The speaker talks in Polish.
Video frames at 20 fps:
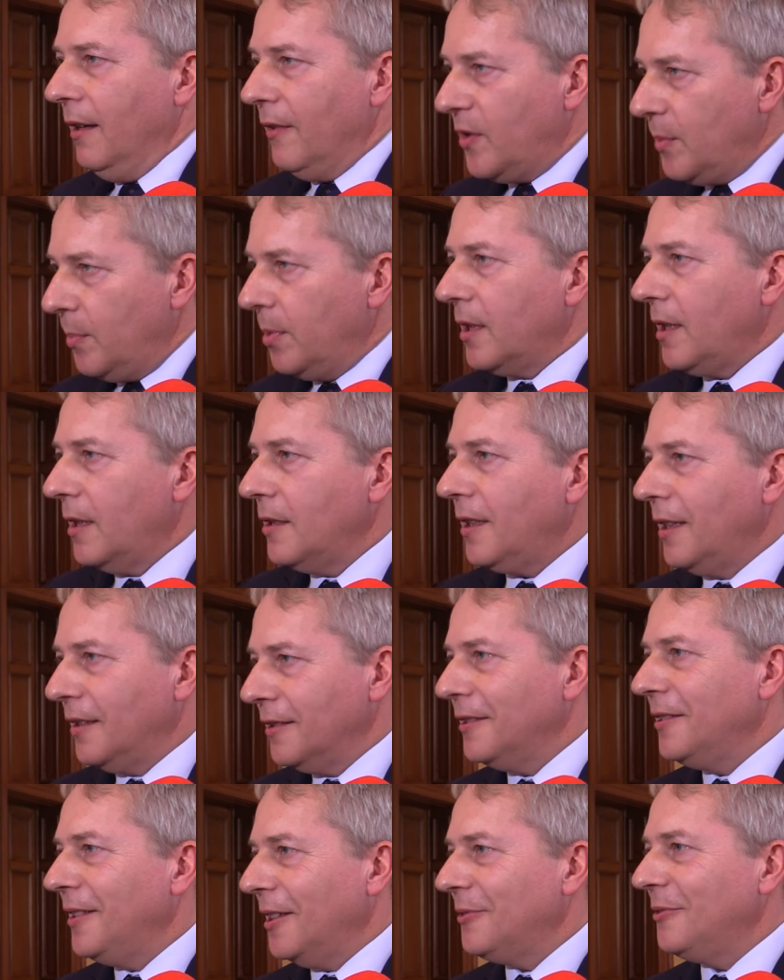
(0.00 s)
wspierać
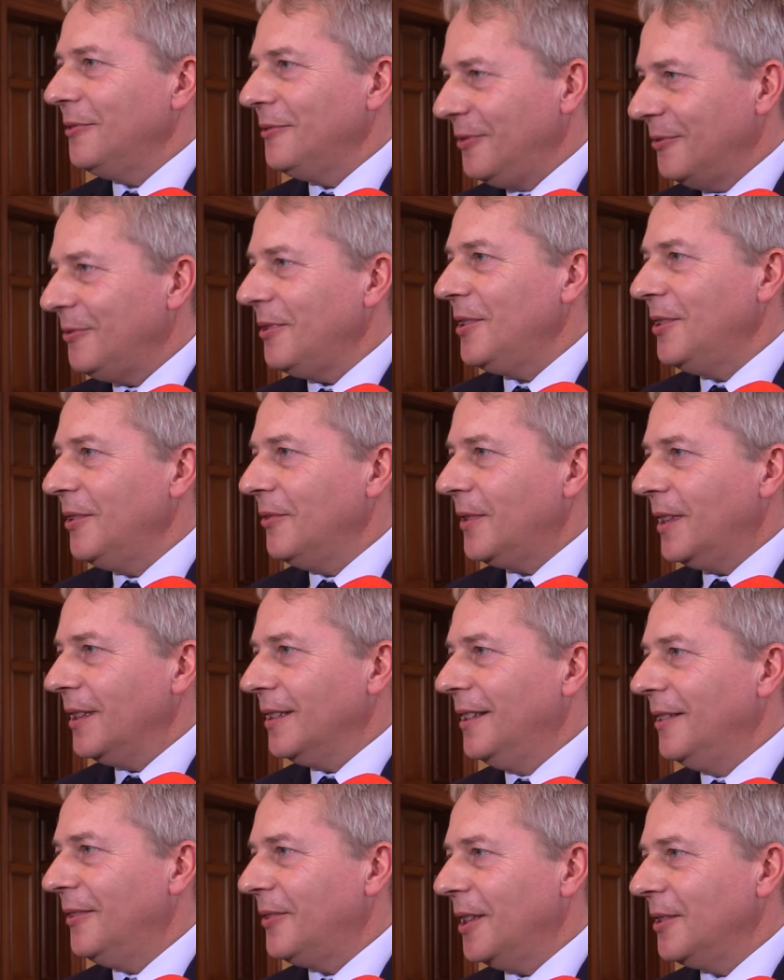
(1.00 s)
kandydatów i właśnie
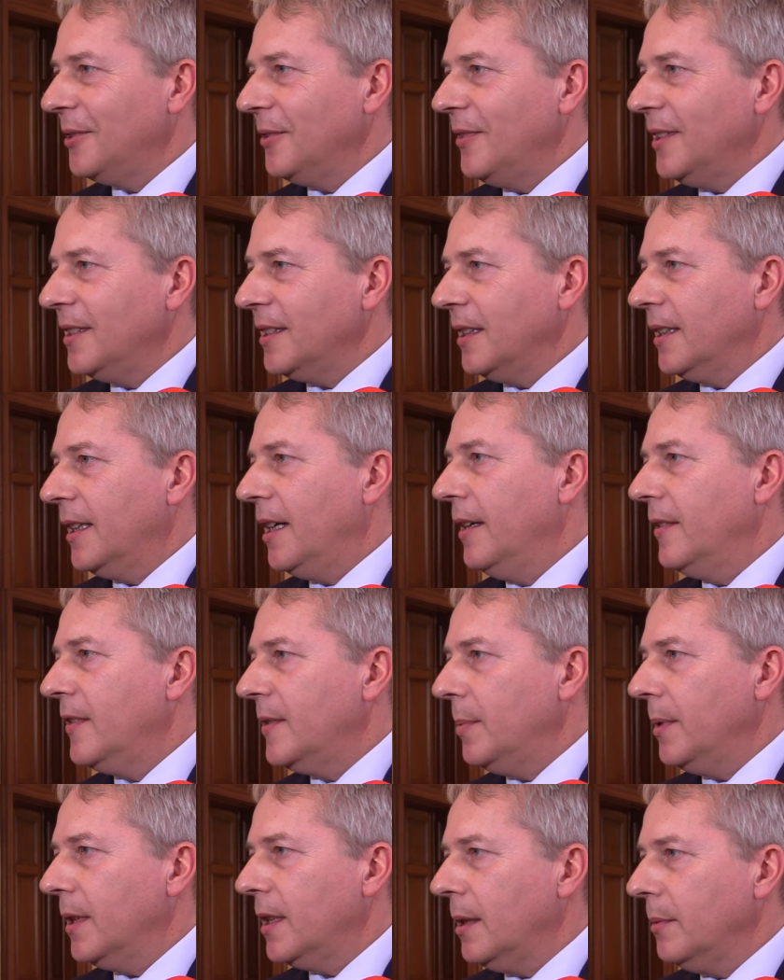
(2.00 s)
w Katowicach
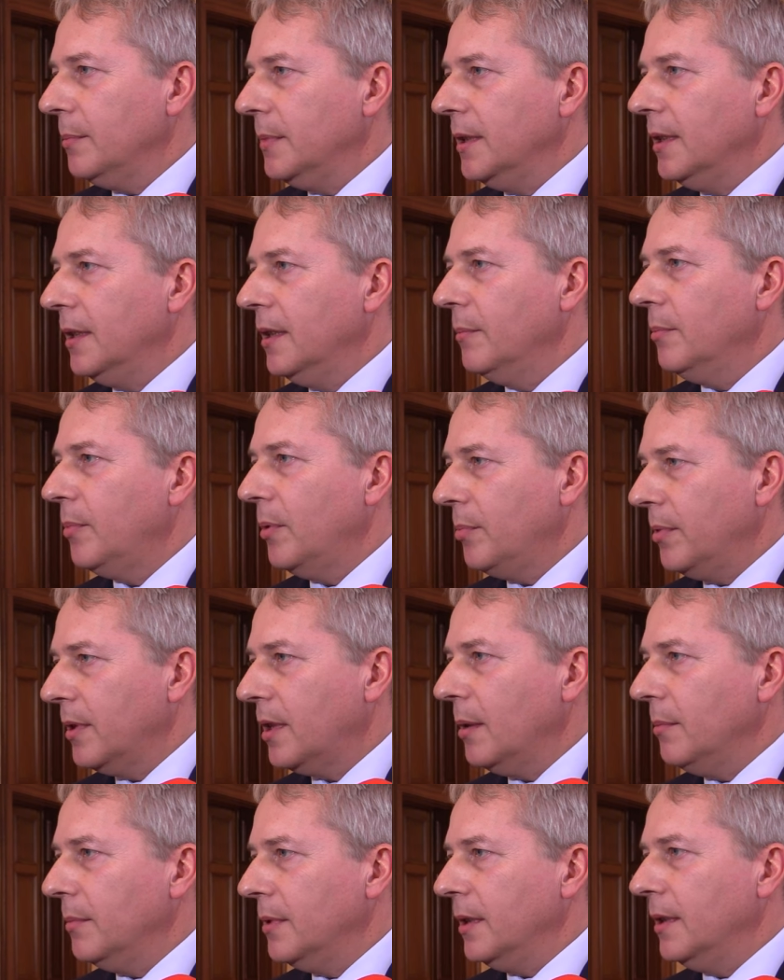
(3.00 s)
wspieramy,
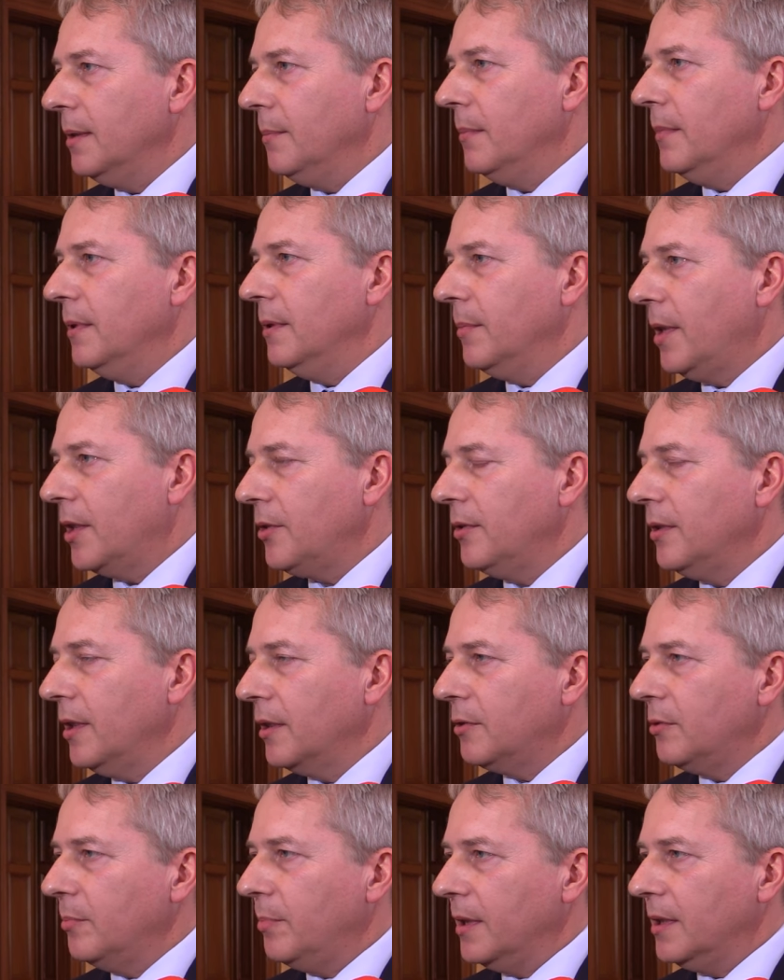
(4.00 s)
popieramy Marcina
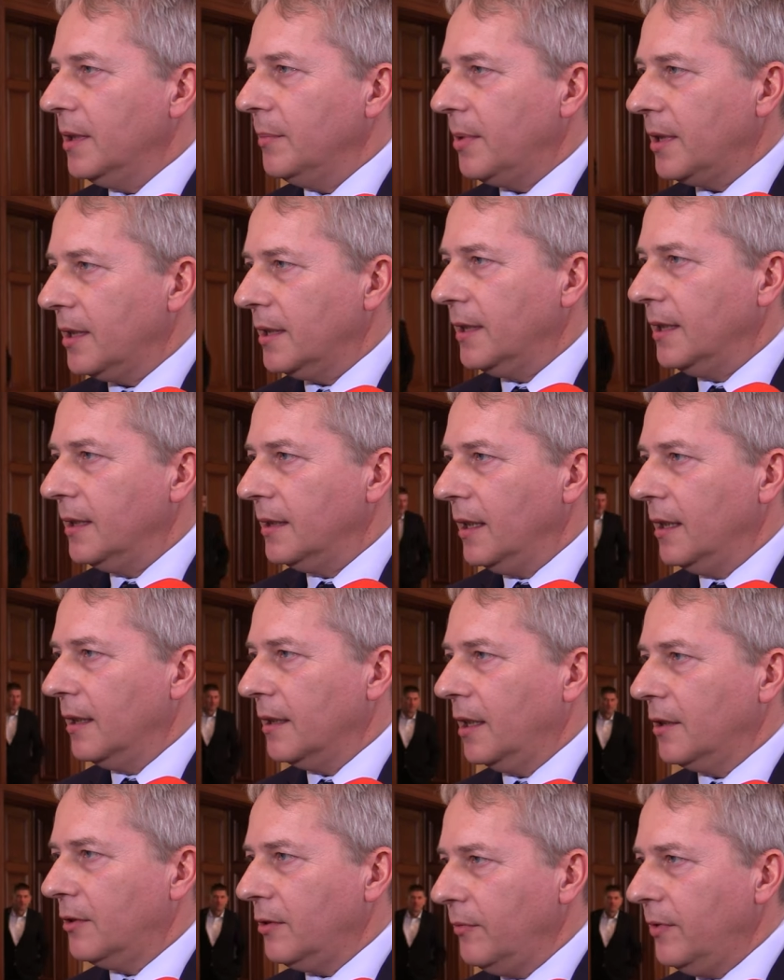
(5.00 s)
Krupa na prezydenta
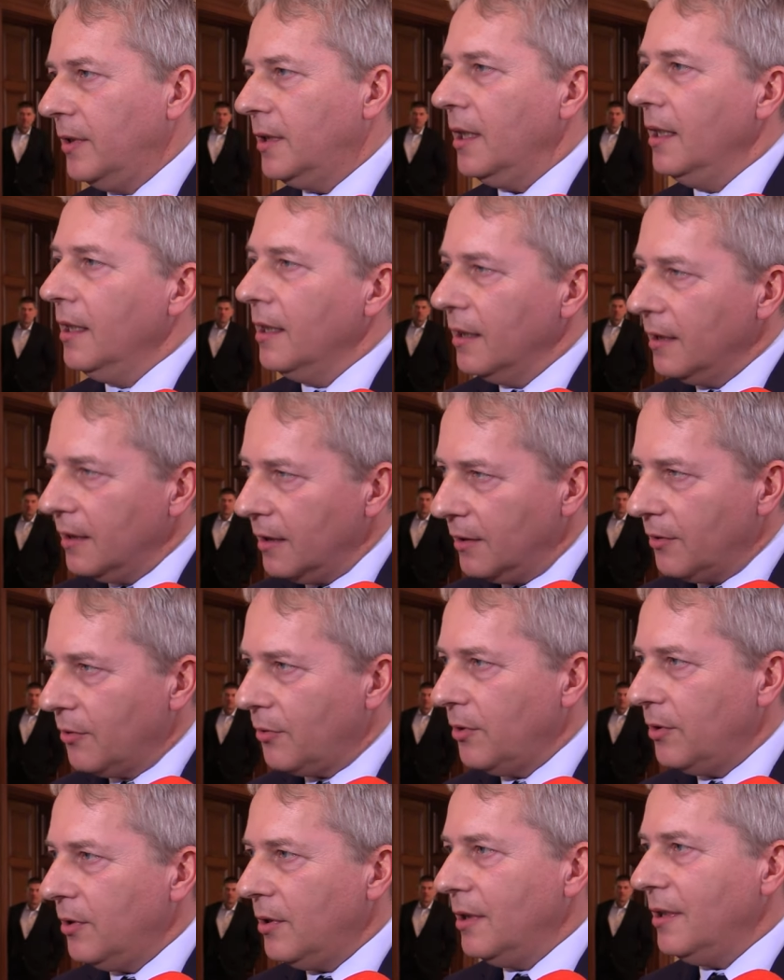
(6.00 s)
Katowic,
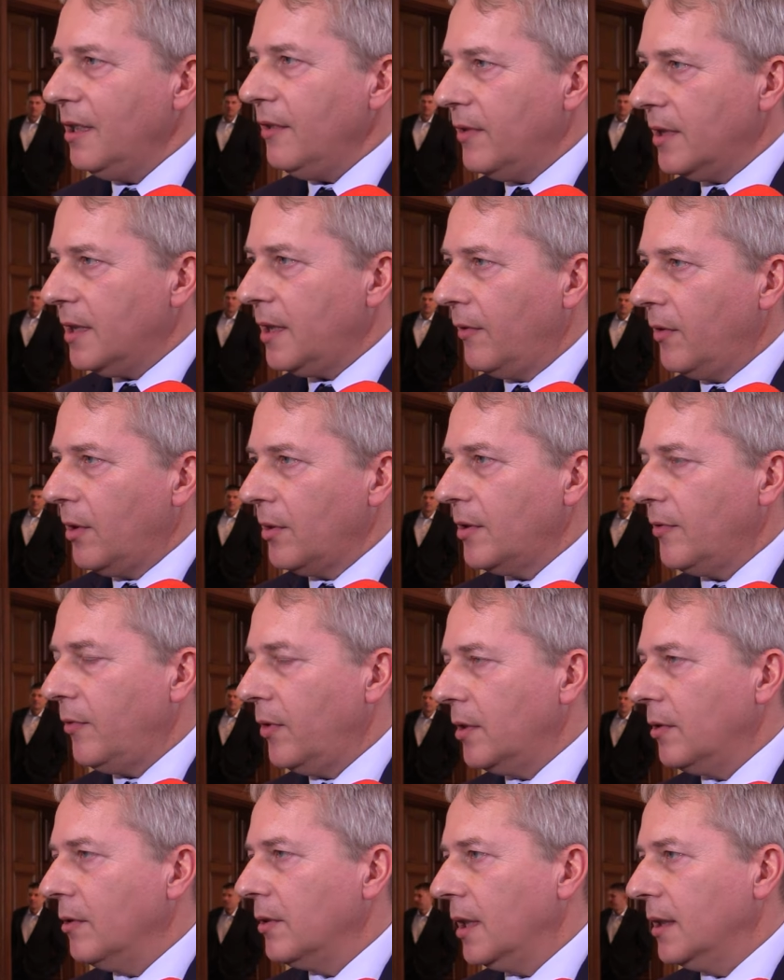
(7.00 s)
jednocześnie nie wystawiając
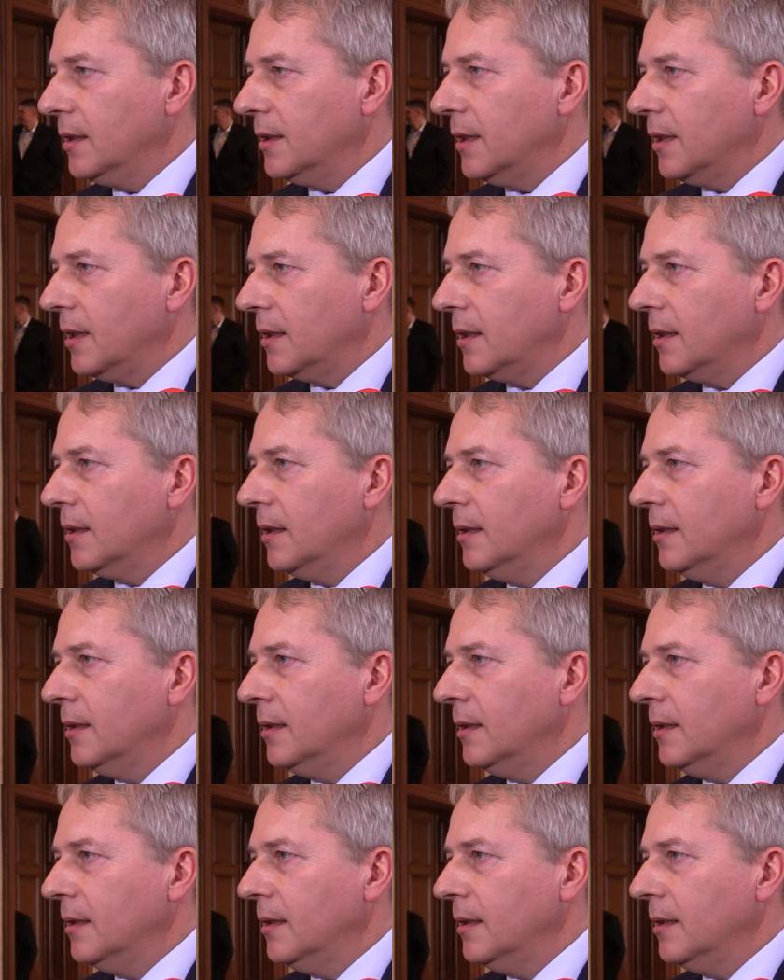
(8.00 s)
swojego kandydata.